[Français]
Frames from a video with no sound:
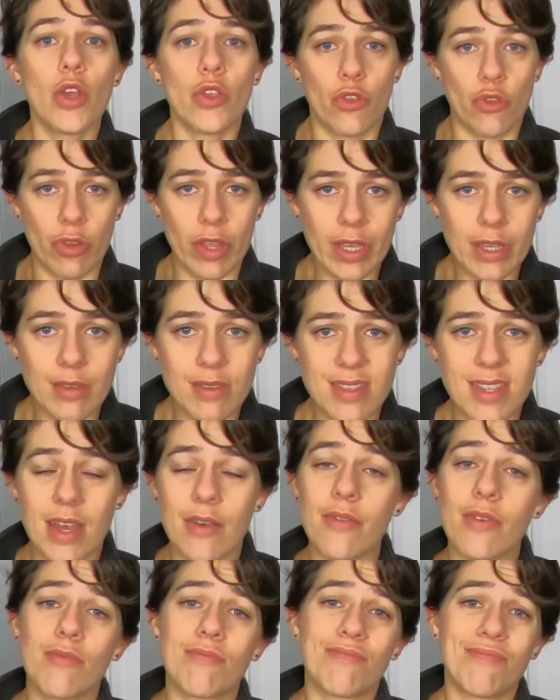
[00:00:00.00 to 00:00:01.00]
Il y en a qui
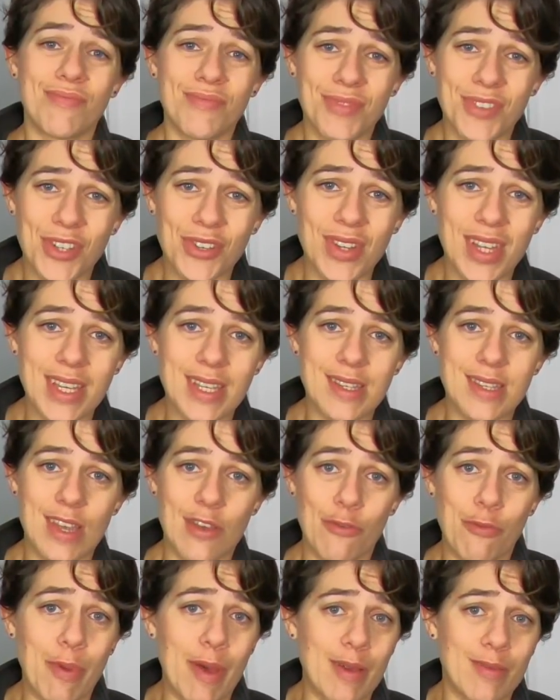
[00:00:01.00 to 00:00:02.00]
savent, il y en a qui
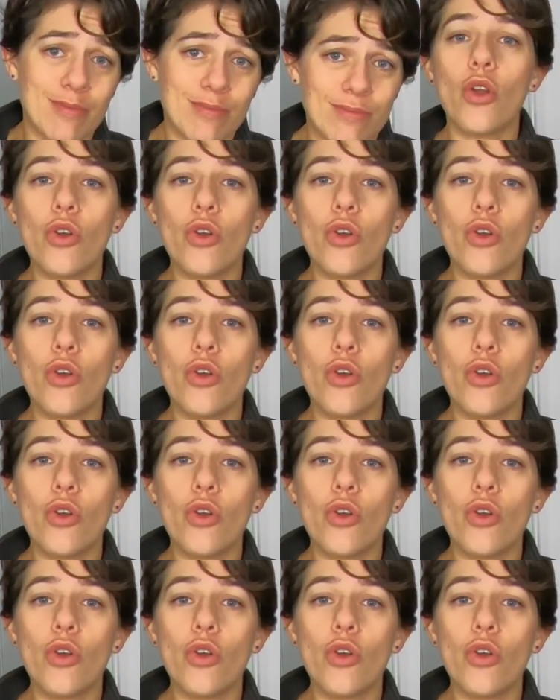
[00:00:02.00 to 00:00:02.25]
savent pas.